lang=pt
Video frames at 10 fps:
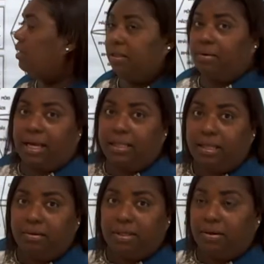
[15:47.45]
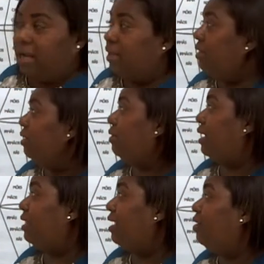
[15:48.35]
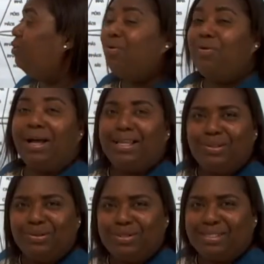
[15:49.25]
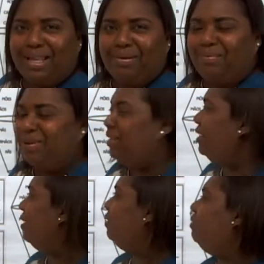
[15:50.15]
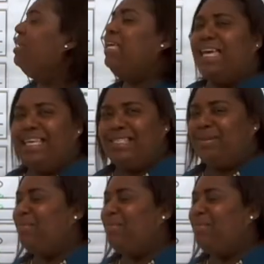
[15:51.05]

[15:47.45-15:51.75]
Não cai não, não cai não, cai na rua do sabão. Isso